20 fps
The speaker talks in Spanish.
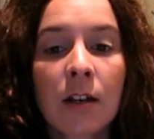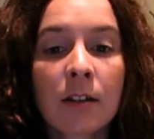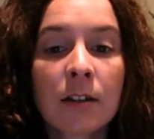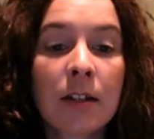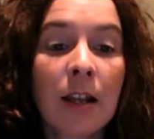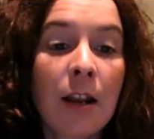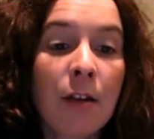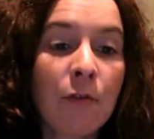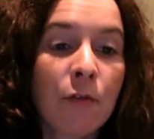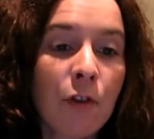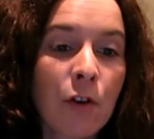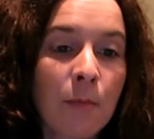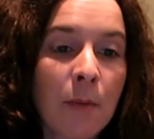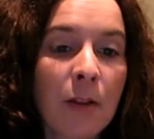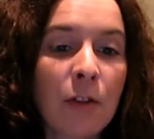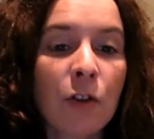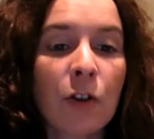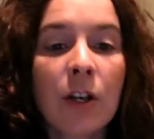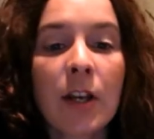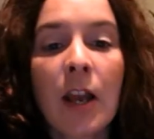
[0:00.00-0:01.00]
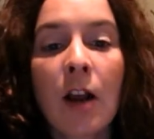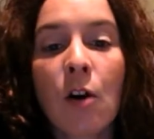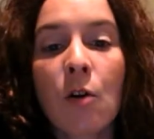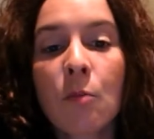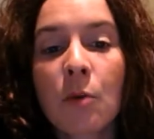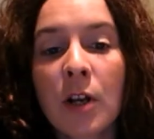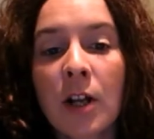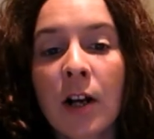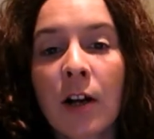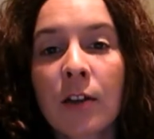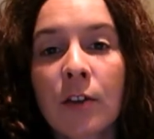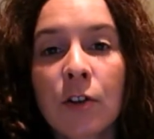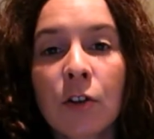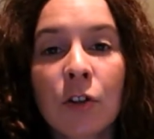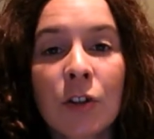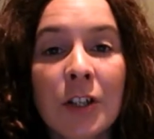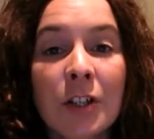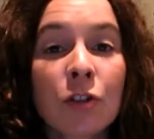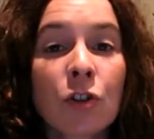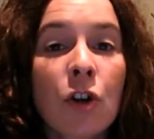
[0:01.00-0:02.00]
de la información y la
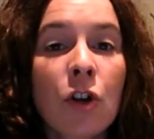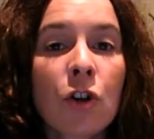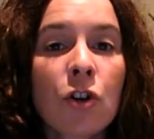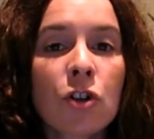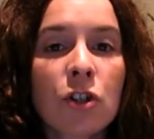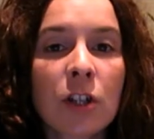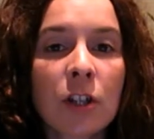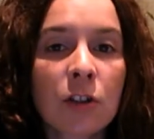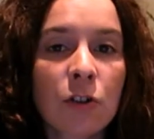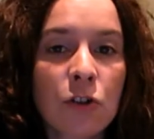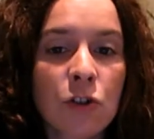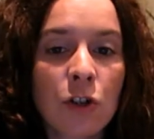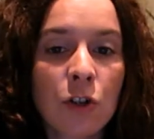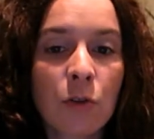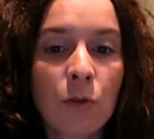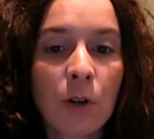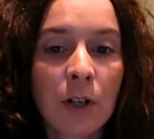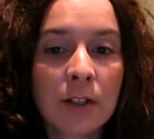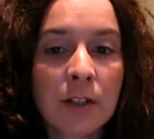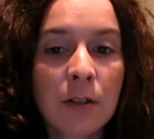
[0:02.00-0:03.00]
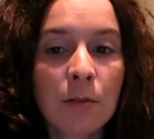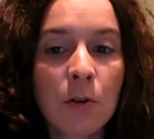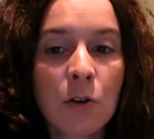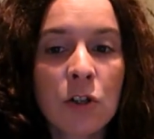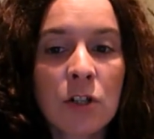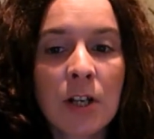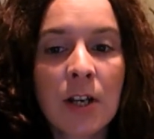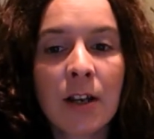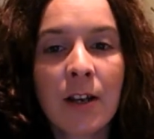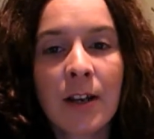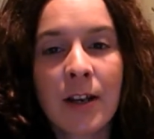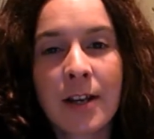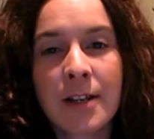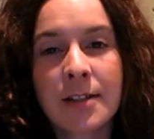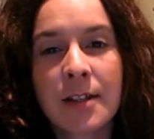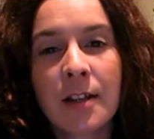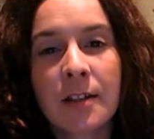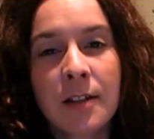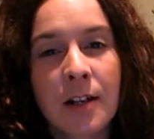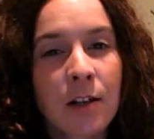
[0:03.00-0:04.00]
comunicación dentro de los centros educativos,
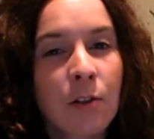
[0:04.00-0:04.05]
esta